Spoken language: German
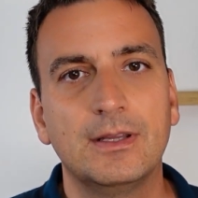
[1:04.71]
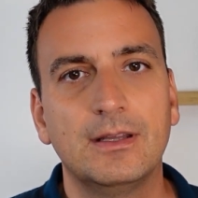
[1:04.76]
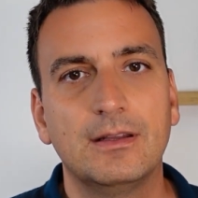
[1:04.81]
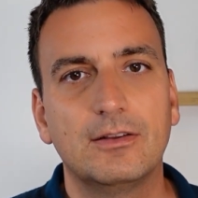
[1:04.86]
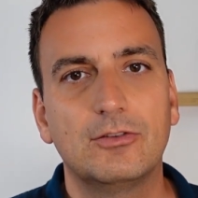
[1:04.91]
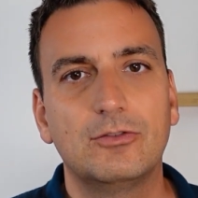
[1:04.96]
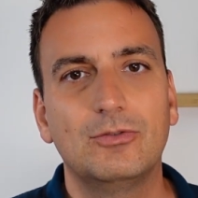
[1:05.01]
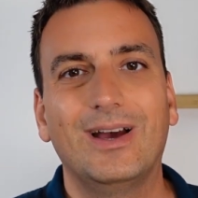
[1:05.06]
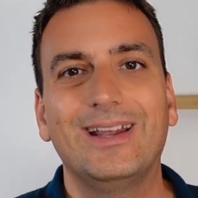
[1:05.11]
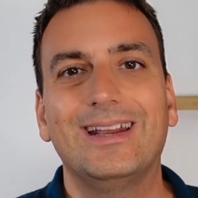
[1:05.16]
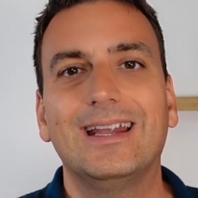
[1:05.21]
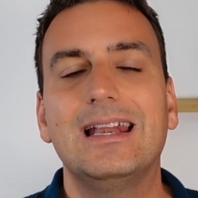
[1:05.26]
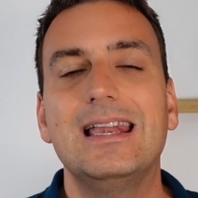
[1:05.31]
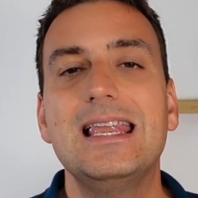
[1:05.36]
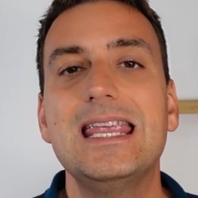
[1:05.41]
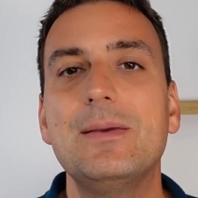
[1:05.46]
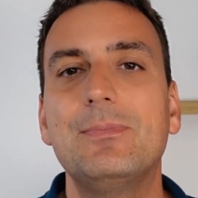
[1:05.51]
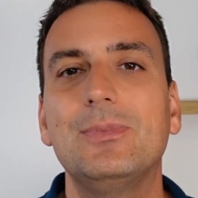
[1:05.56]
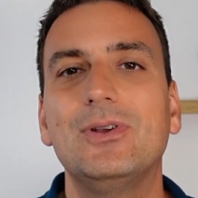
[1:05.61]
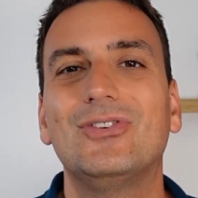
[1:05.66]
dass du ein
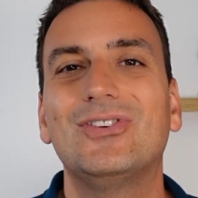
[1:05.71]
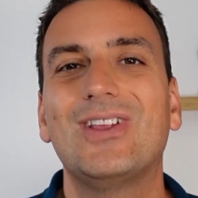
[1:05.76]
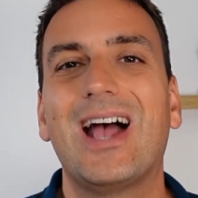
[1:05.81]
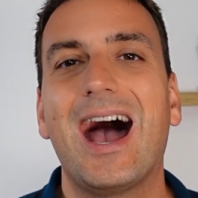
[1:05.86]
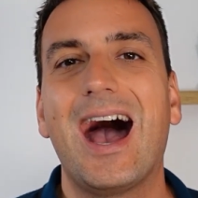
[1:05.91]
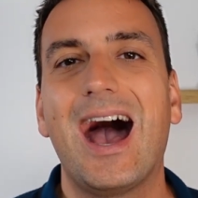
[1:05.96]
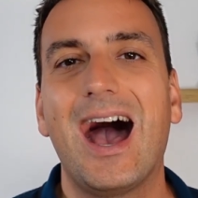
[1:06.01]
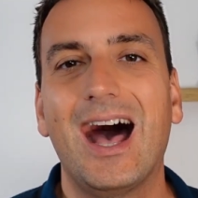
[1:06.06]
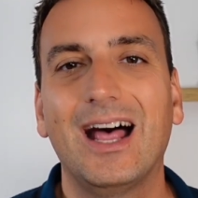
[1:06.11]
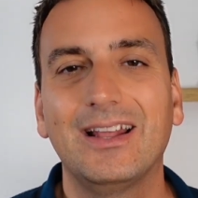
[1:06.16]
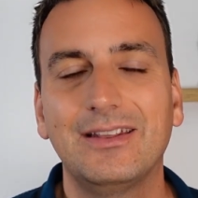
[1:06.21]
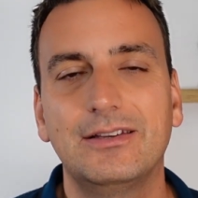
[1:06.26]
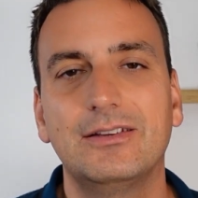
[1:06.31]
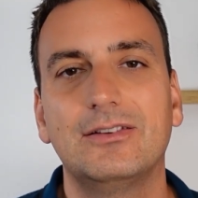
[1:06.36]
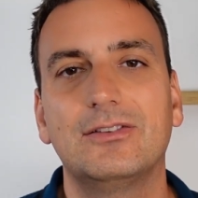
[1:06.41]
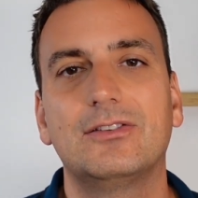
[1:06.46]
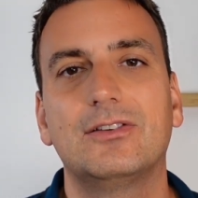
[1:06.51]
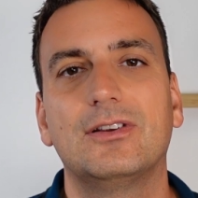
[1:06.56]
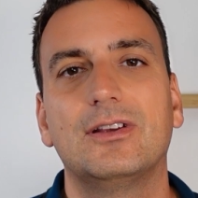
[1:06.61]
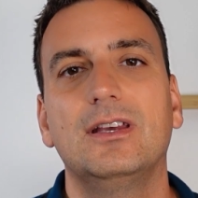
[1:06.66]
Erlebnis
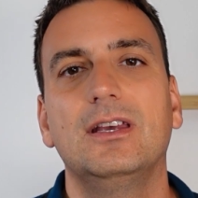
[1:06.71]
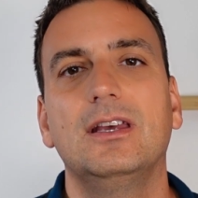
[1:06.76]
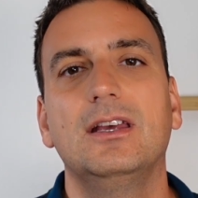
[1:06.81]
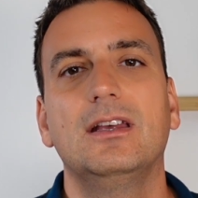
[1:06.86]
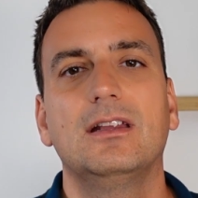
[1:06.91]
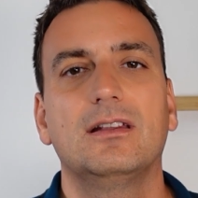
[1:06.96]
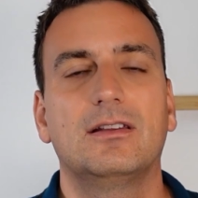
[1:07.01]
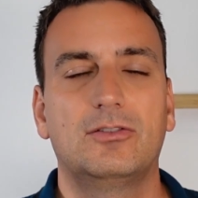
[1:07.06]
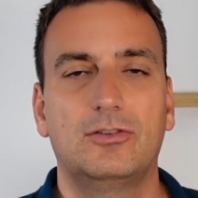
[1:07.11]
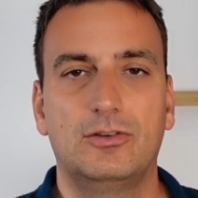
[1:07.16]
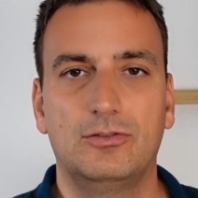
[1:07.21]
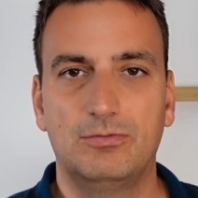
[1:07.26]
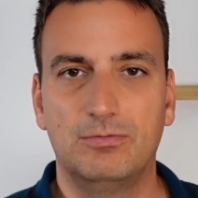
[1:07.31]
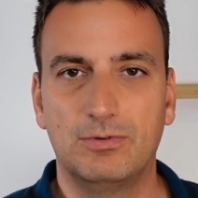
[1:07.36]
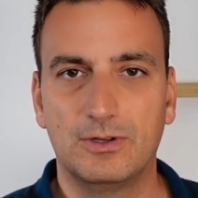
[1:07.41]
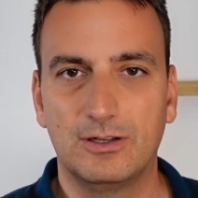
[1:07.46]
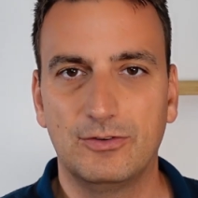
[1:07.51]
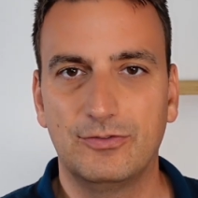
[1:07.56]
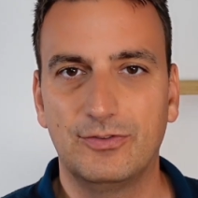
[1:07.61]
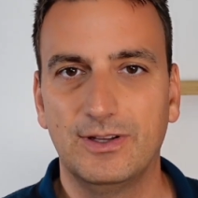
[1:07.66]
hattest, das dich
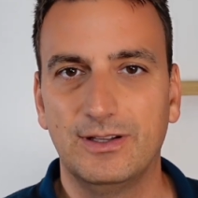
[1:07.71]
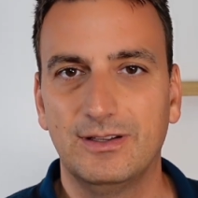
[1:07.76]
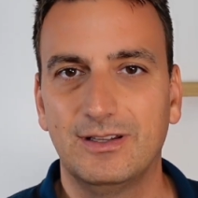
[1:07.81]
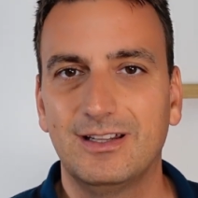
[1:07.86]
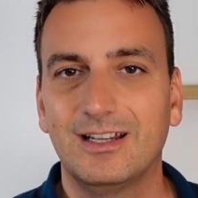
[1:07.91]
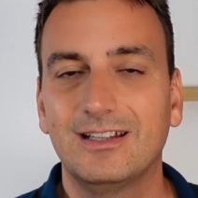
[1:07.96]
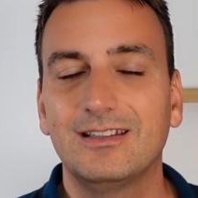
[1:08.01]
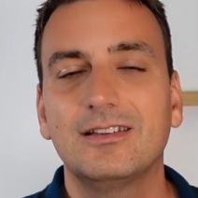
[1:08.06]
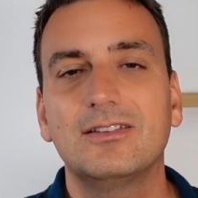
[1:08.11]
wirklich verändert hat.